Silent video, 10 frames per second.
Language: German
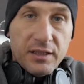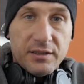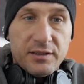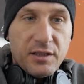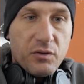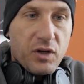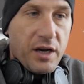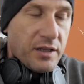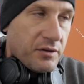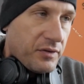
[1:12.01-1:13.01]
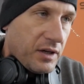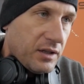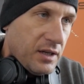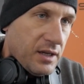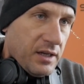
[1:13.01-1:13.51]
Das ist auf keinen
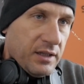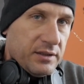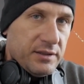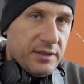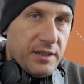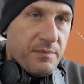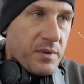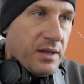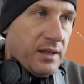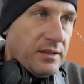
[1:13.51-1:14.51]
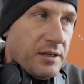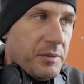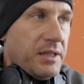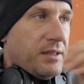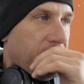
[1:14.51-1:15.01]
Fall diese
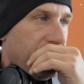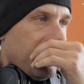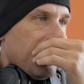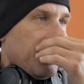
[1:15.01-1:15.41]
demente